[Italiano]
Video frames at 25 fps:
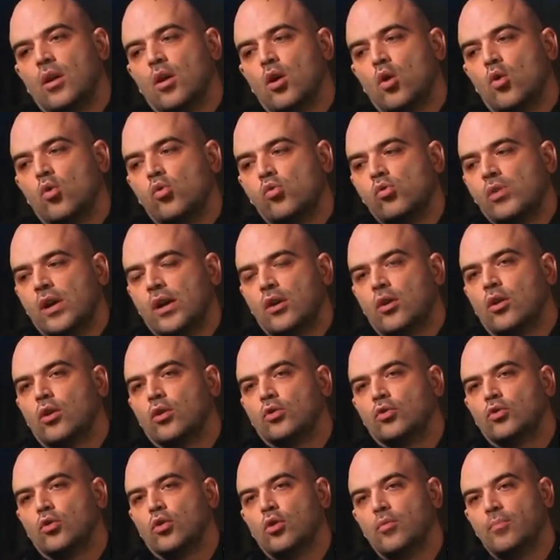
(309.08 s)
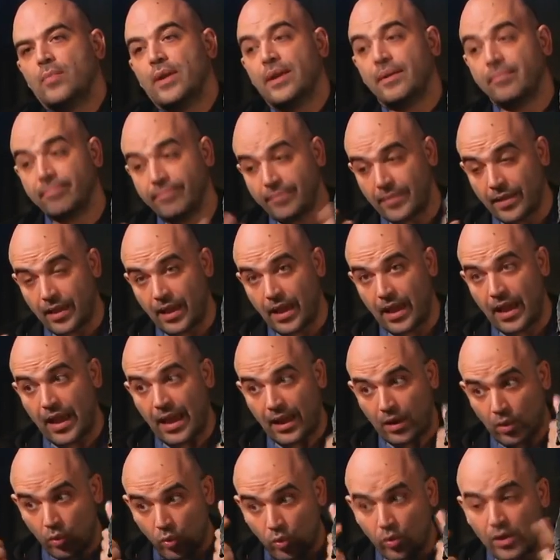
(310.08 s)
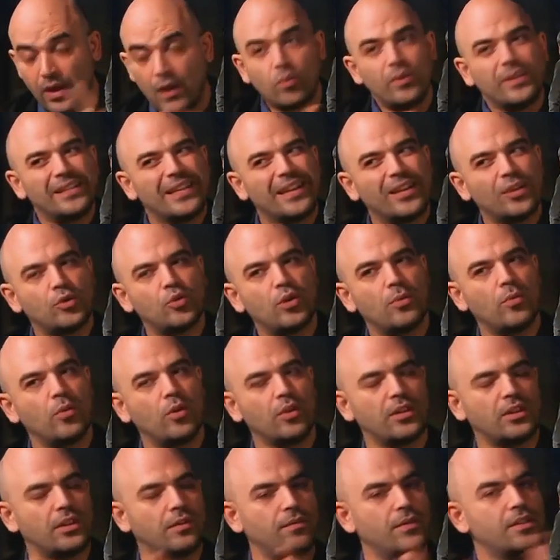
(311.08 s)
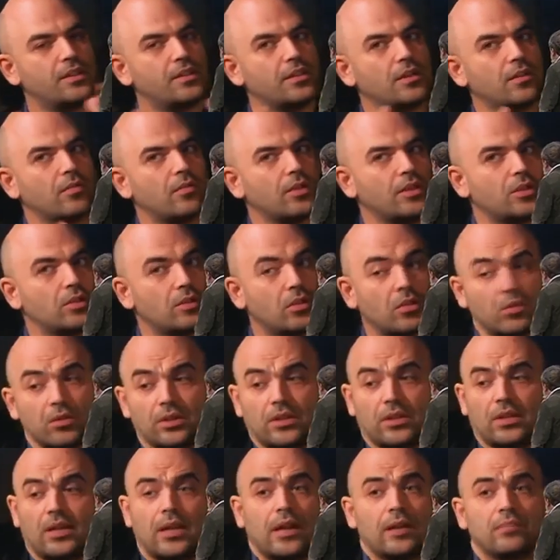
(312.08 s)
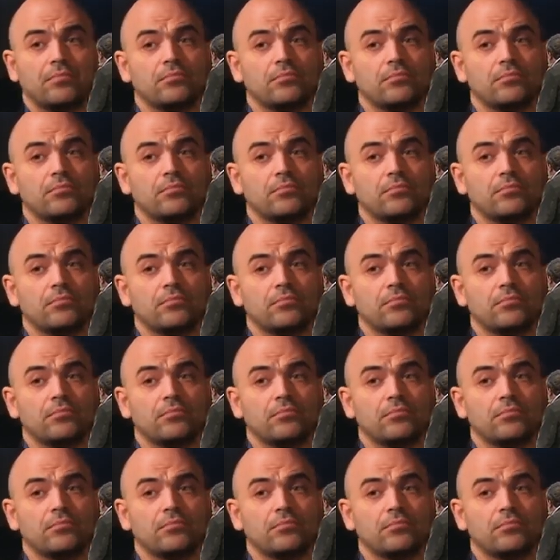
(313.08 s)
un accordo con me, la, quindi la sua morte, vista in quest'ottica,